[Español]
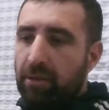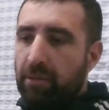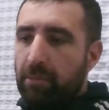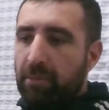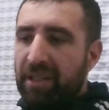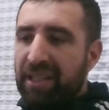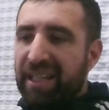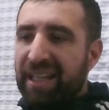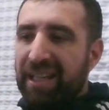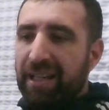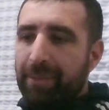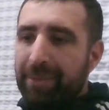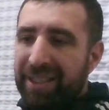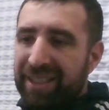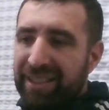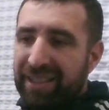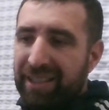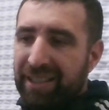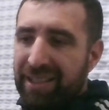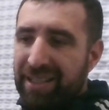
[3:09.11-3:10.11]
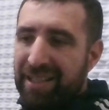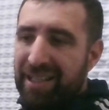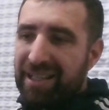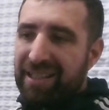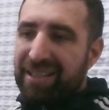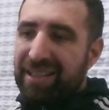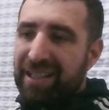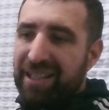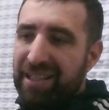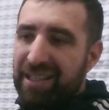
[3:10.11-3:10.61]
medianamente
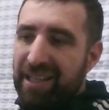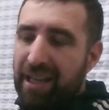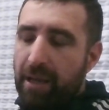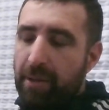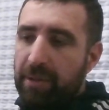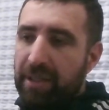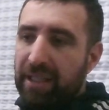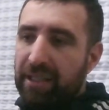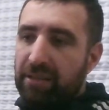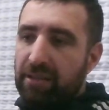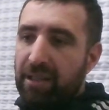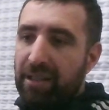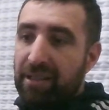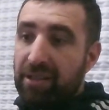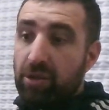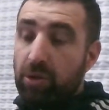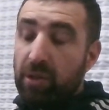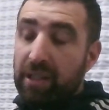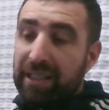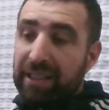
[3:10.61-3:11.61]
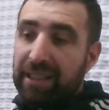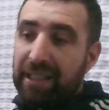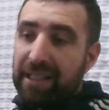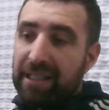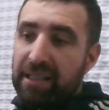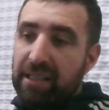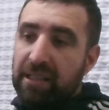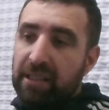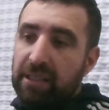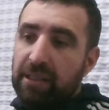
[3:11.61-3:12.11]
sencillas, bien
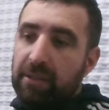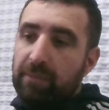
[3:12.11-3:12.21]
resueltas,